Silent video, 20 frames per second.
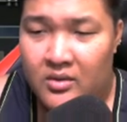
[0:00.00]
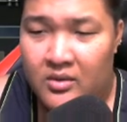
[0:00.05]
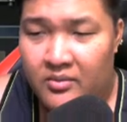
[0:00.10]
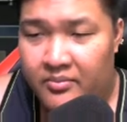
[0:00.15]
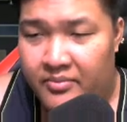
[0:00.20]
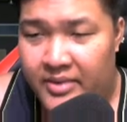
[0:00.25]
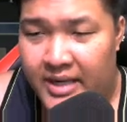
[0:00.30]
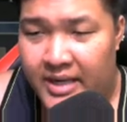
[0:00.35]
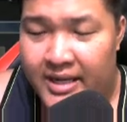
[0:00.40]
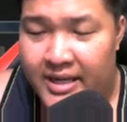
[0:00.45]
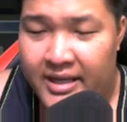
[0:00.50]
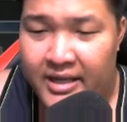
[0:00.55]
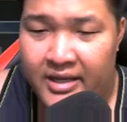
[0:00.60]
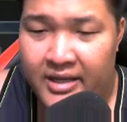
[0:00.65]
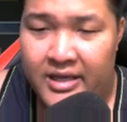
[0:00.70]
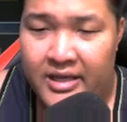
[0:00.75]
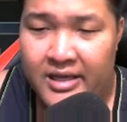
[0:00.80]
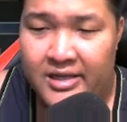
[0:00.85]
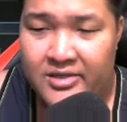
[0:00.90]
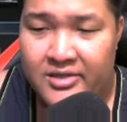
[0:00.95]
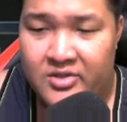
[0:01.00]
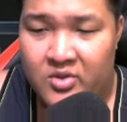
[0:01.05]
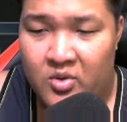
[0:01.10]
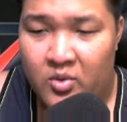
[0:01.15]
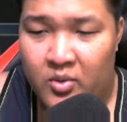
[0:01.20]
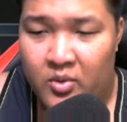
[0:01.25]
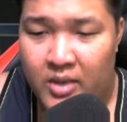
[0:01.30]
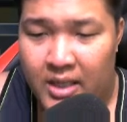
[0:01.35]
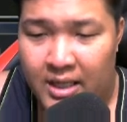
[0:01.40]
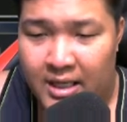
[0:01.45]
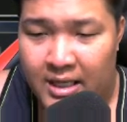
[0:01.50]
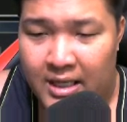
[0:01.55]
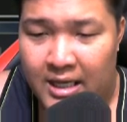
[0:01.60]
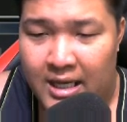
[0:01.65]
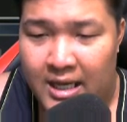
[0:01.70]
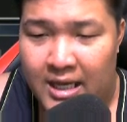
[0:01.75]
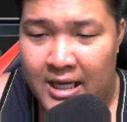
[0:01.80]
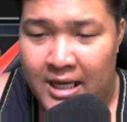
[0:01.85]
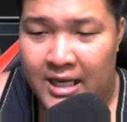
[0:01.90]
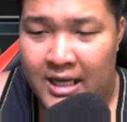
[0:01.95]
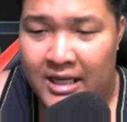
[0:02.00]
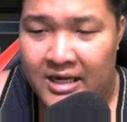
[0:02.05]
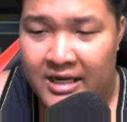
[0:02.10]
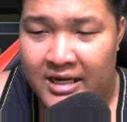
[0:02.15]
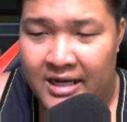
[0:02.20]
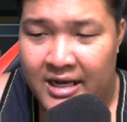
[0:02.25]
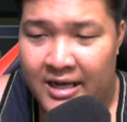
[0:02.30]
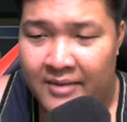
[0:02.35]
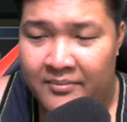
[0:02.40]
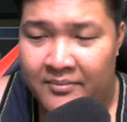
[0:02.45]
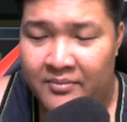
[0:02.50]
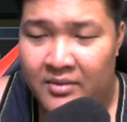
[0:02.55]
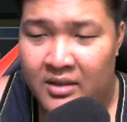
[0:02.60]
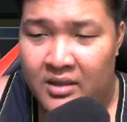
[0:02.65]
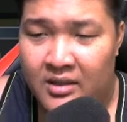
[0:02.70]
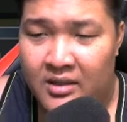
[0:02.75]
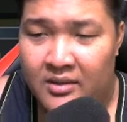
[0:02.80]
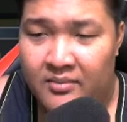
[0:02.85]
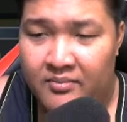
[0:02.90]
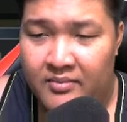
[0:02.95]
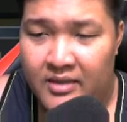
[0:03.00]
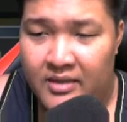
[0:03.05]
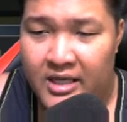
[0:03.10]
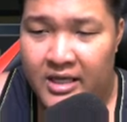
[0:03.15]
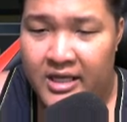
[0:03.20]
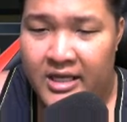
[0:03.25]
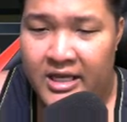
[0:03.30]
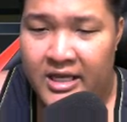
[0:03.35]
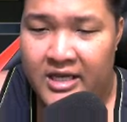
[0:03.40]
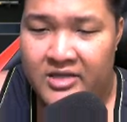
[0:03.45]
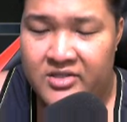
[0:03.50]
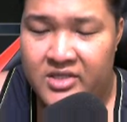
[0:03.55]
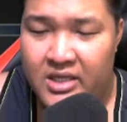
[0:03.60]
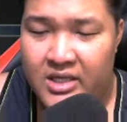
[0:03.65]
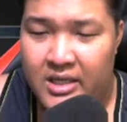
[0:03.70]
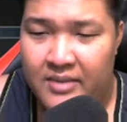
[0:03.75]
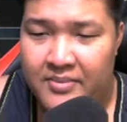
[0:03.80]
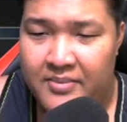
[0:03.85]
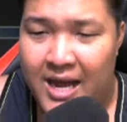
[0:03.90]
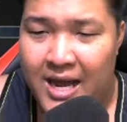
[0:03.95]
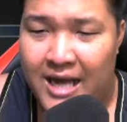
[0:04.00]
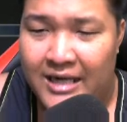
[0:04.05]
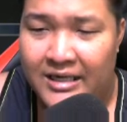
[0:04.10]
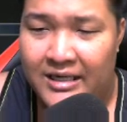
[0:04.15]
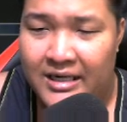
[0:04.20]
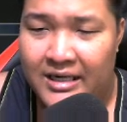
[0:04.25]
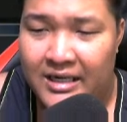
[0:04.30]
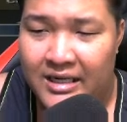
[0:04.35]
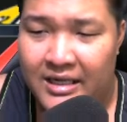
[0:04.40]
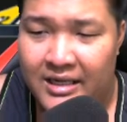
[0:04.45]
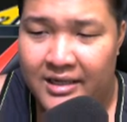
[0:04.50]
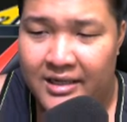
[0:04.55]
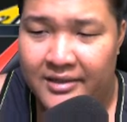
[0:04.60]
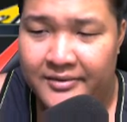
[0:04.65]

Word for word: Black AK สกู AK นะครับ มี AK 4000 นะฮะ